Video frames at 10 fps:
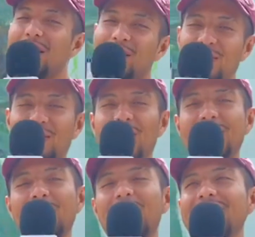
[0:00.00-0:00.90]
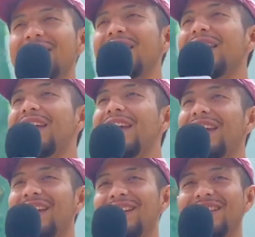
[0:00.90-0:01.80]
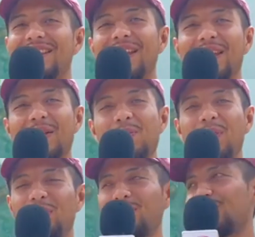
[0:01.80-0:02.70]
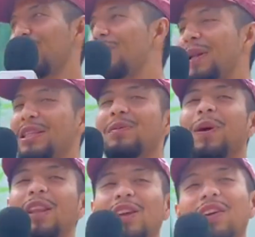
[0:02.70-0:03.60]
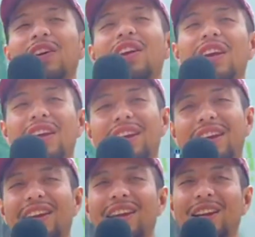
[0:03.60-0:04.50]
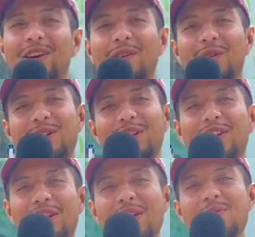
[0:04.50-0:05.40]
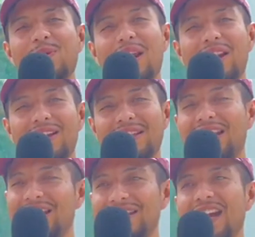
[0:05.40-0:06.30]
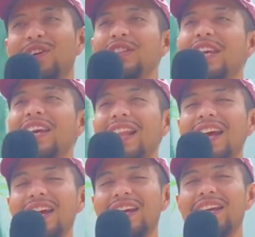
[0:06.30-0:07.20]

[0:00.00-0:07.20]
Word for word: José Antonio Rojas Ramírez. Este, bueno, estoy participando en el concurso de murales de aquí de San Agustín Etla.